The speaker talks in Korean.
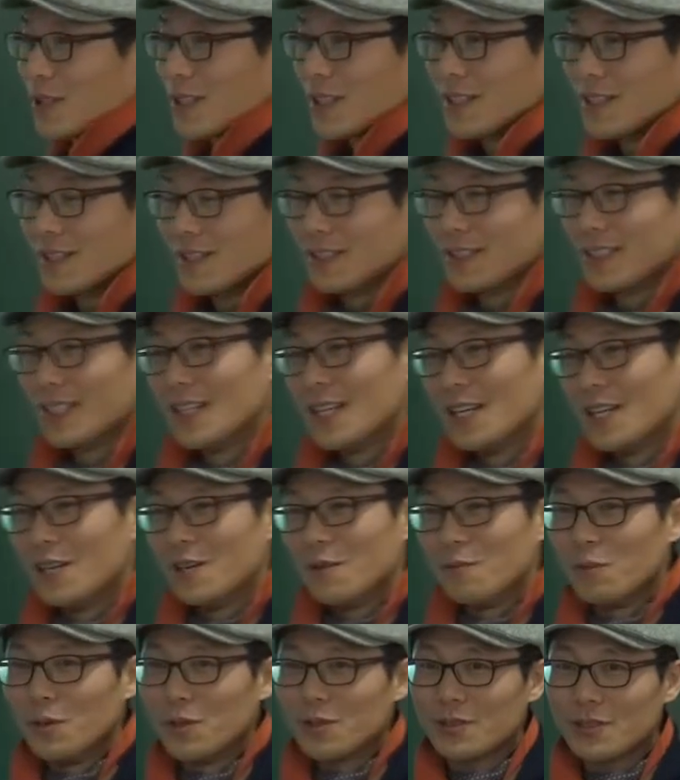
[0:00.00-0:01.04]
때는
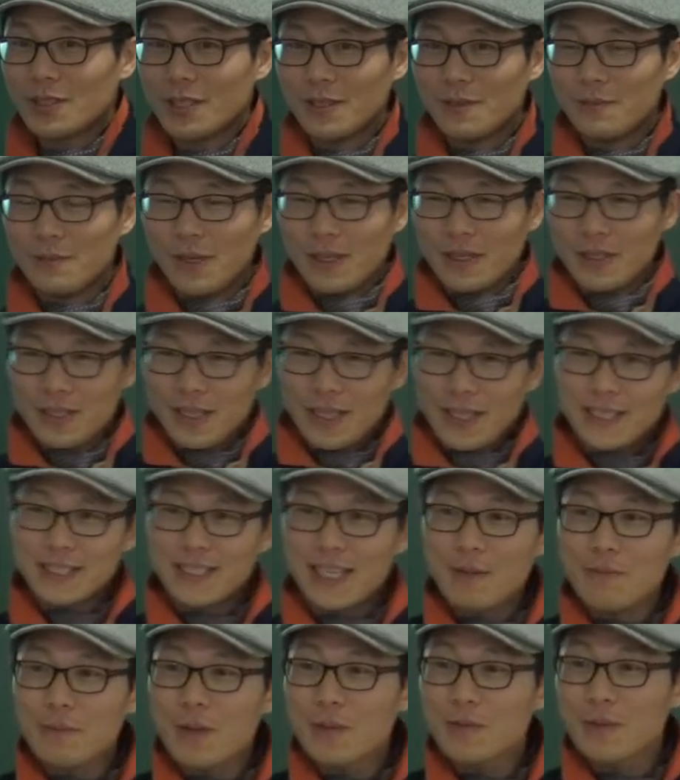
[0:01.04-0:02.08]
버스에 막
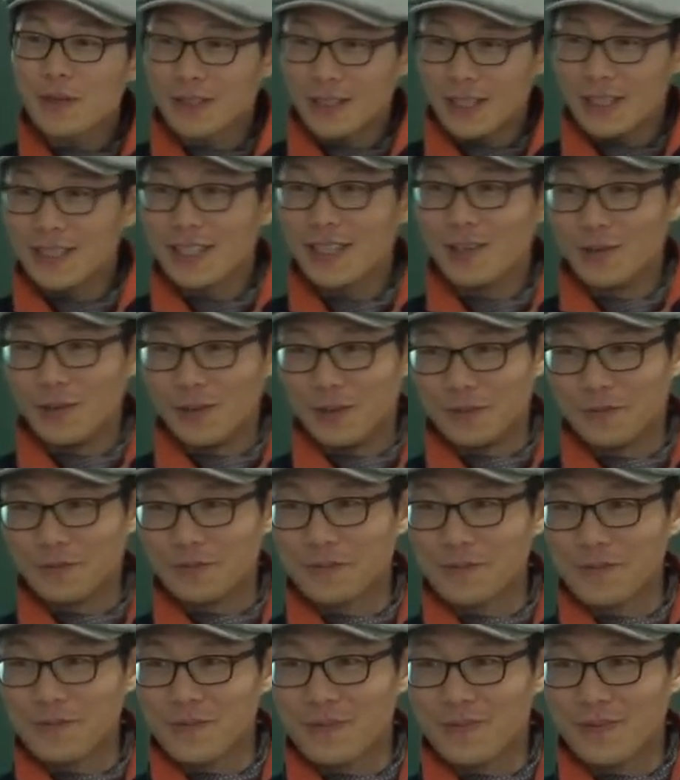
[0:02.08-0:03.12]
300명 탔다고.
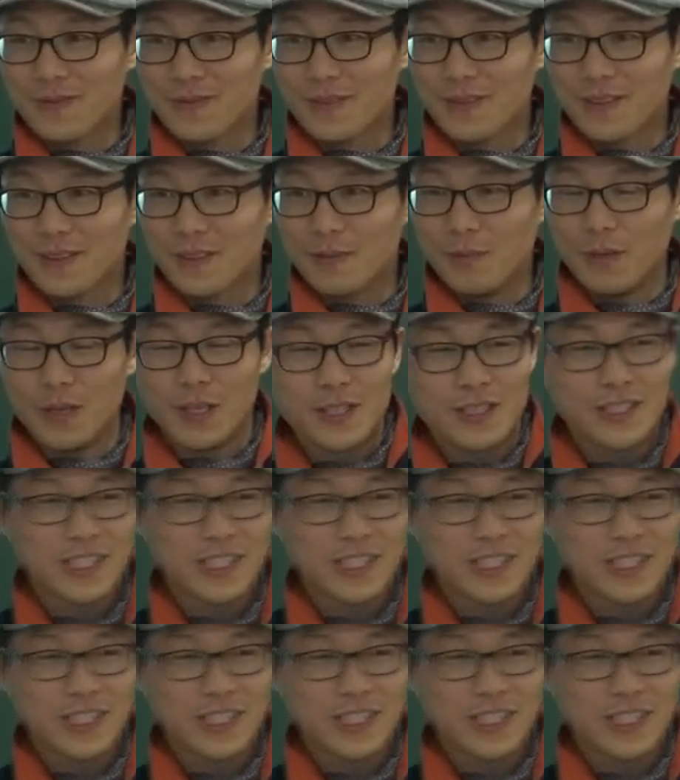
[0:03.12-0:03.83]
막 이리